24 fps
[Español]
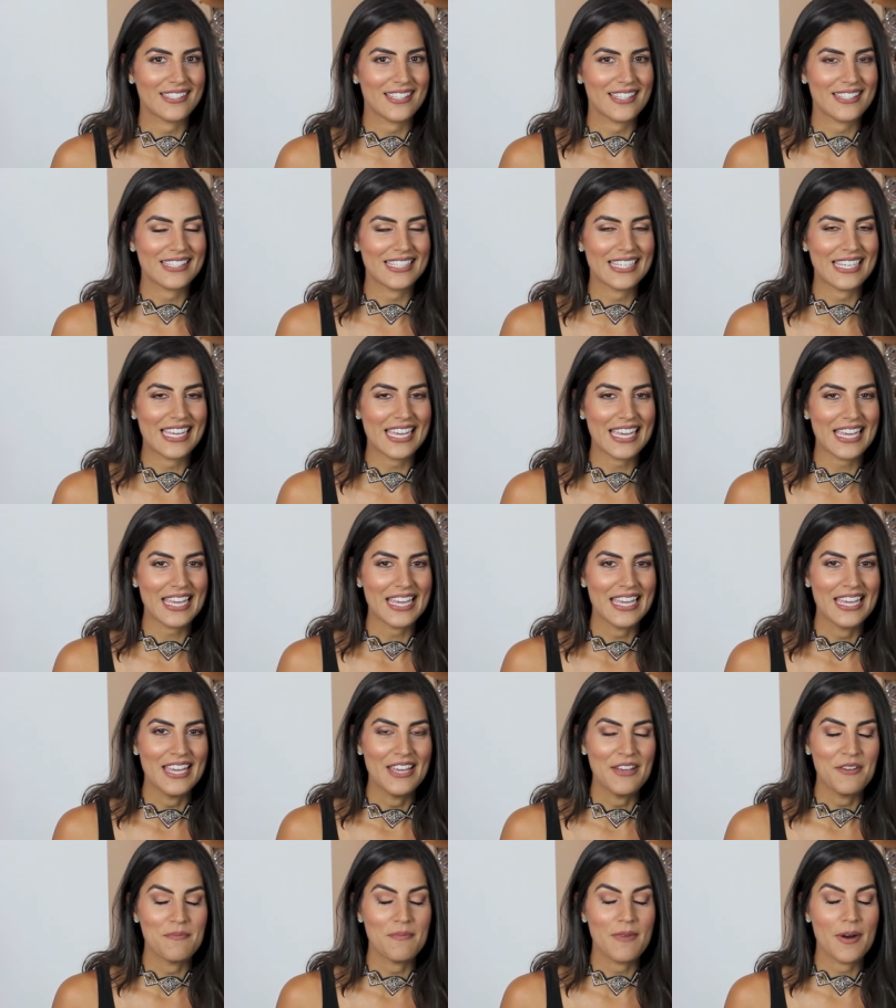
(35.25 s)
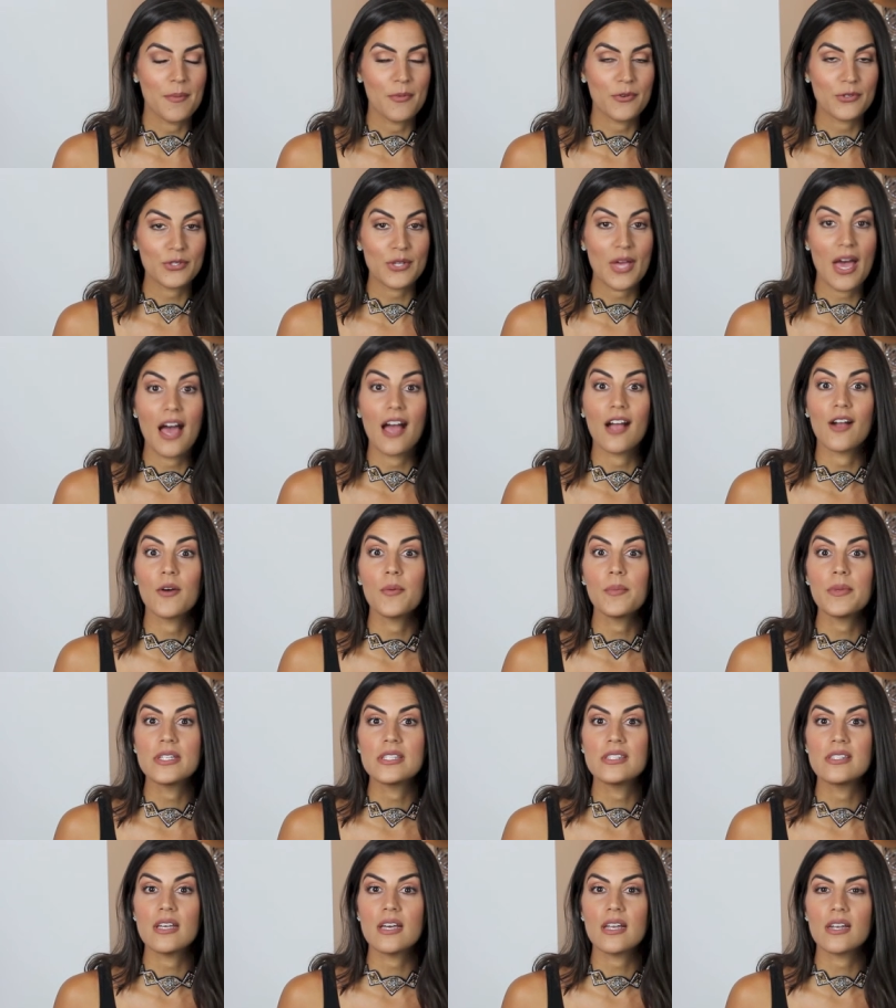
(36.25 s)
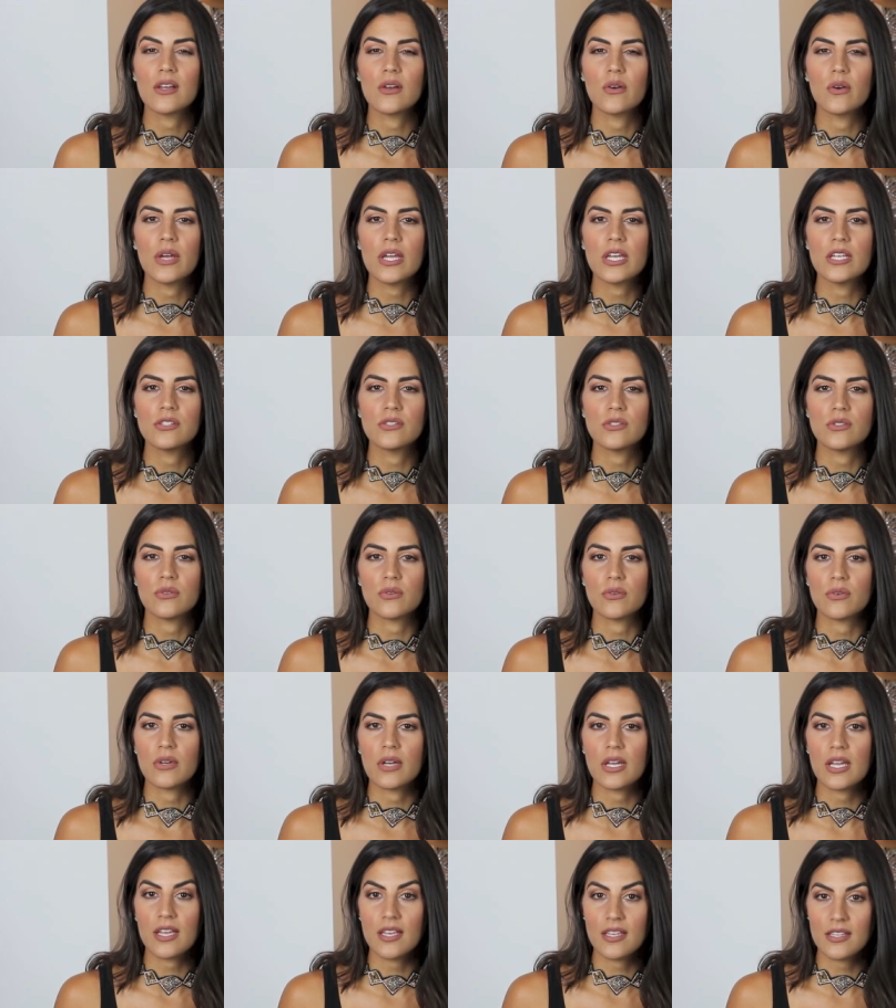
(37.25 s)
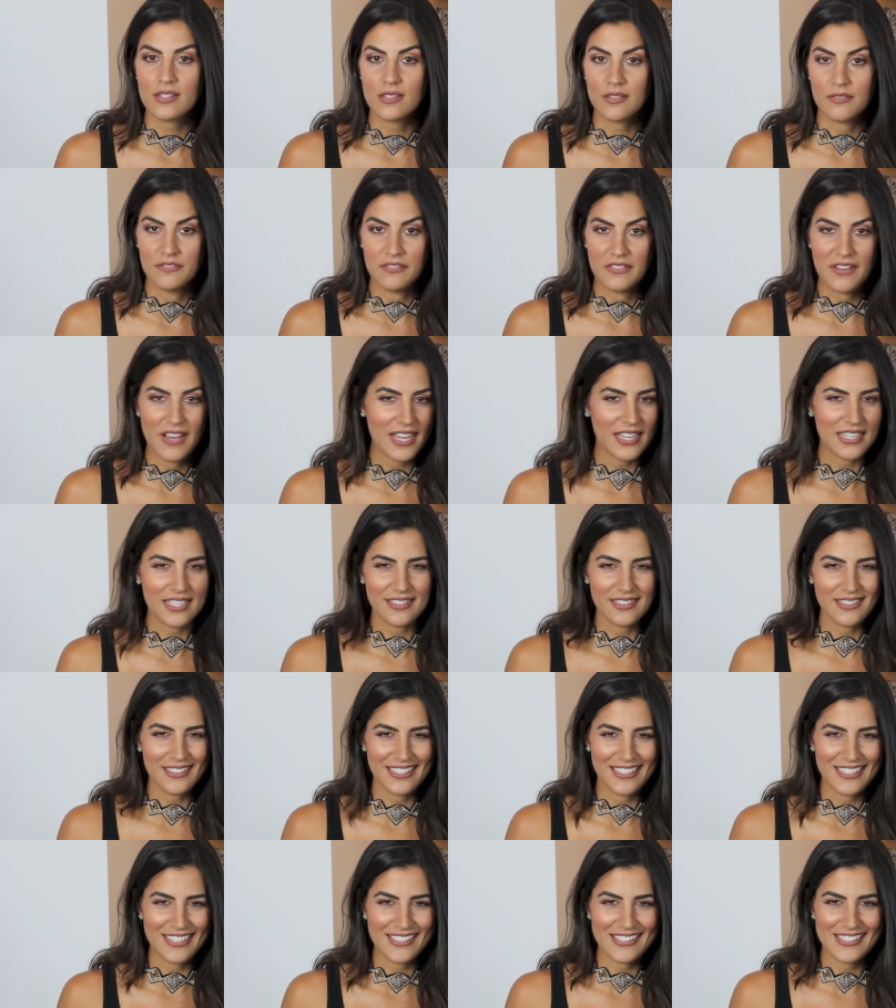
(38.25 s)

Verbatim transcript: Así que vamos a comenzar con esto que es Valentina